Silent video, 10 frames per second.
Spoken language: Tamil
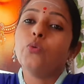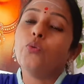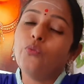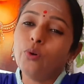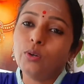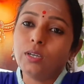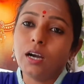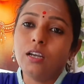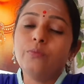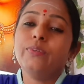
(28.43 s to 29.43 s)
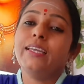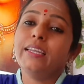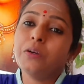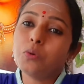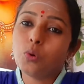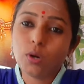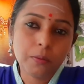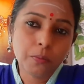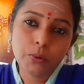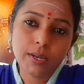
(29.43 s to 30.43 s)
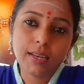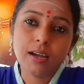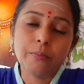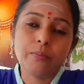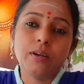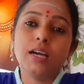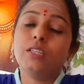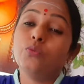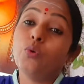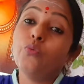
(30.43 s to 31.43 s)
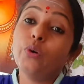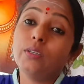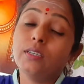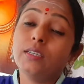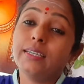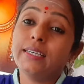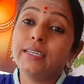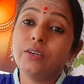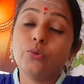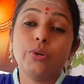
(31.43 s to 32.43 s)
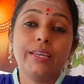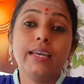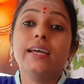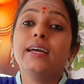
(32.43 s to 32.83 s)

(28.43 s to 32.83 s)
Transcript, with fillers: ஒவ்வொரு நாளும் என்ன கோலம் போடலாம் அது ஒவ்வொருத்தருக்கு இருக்கக்கூடிய